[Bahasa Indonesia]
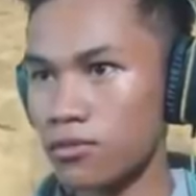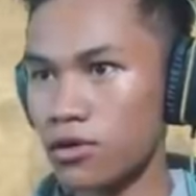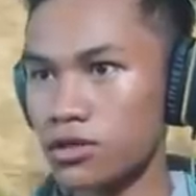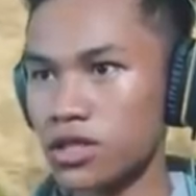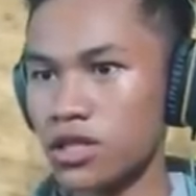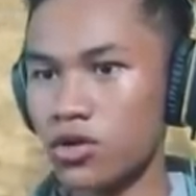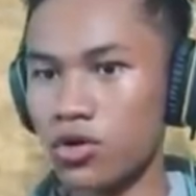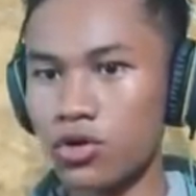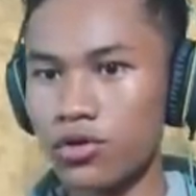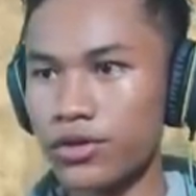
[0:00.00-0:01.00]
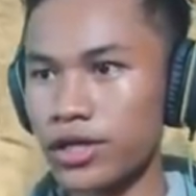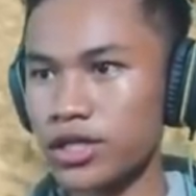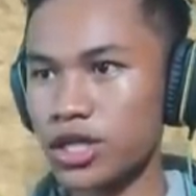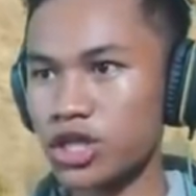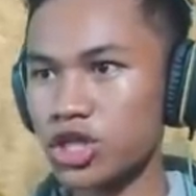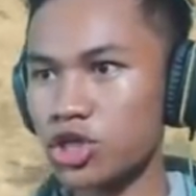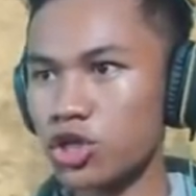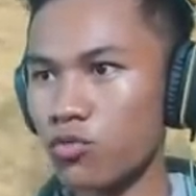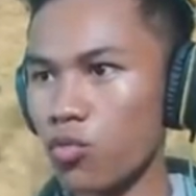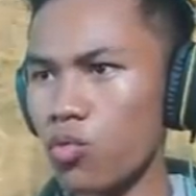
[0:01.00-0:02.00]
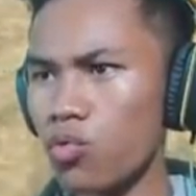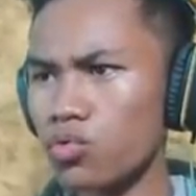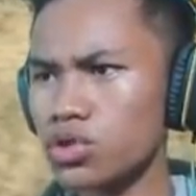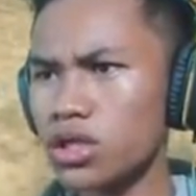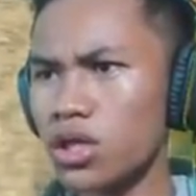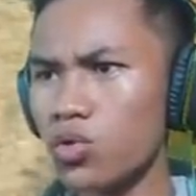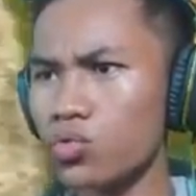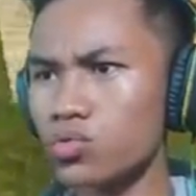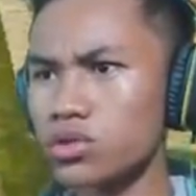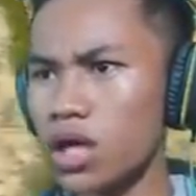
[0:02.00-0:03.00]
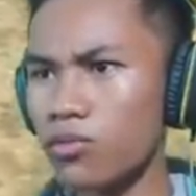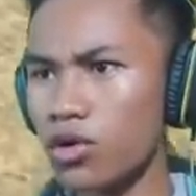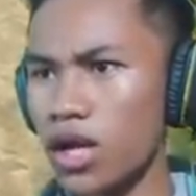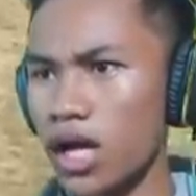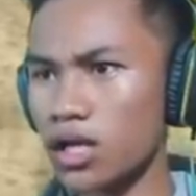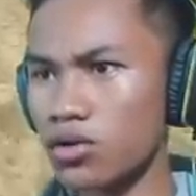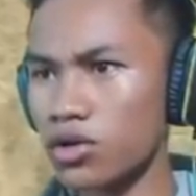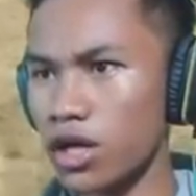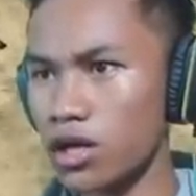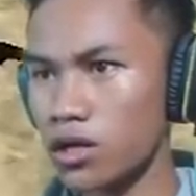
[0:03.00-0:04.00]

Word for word: Ah, sini loh. Kejar kejar kejar. Oh, sini lo. Jangan mau lari lo ya.